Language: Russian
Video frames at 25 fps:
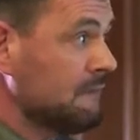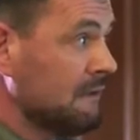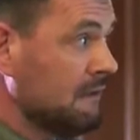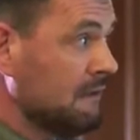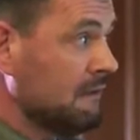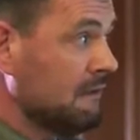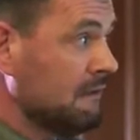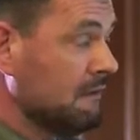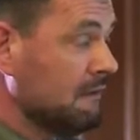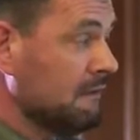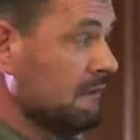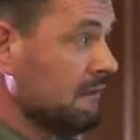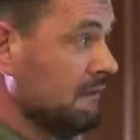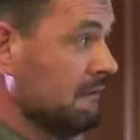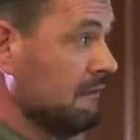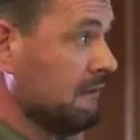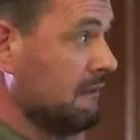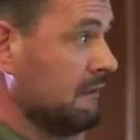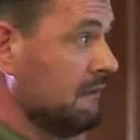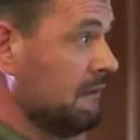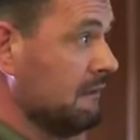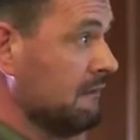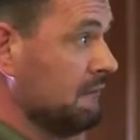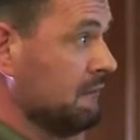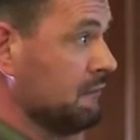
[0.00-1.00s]
Э,
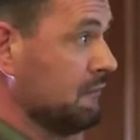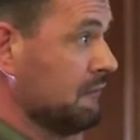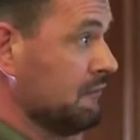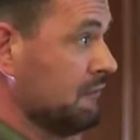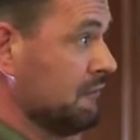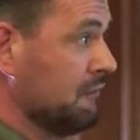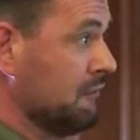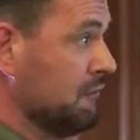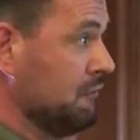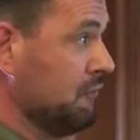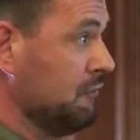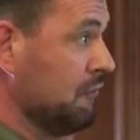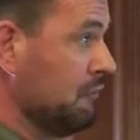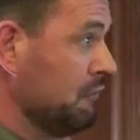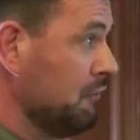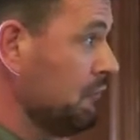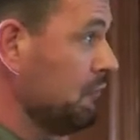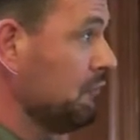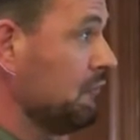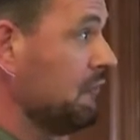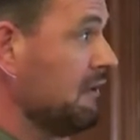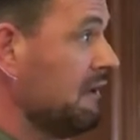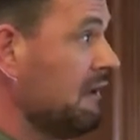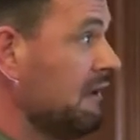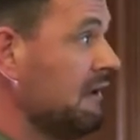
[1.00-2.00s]
вот
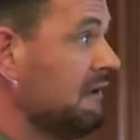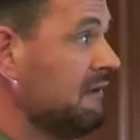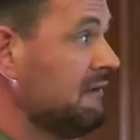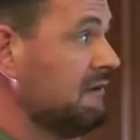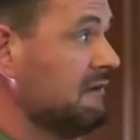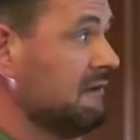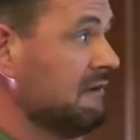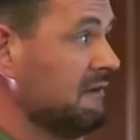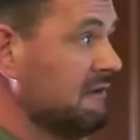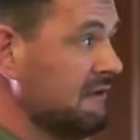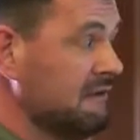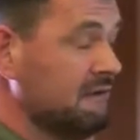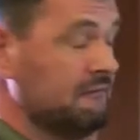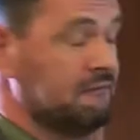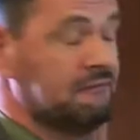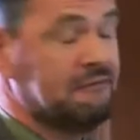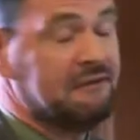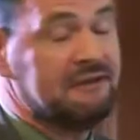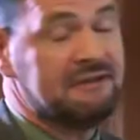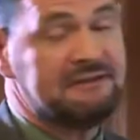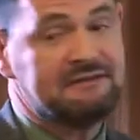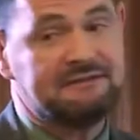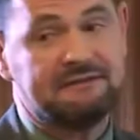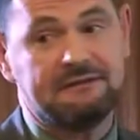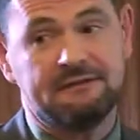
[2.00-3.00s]
йо-йо дайтин и
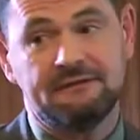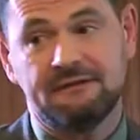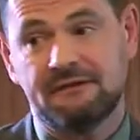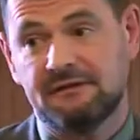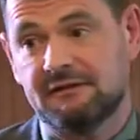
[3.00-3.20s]
фастинг.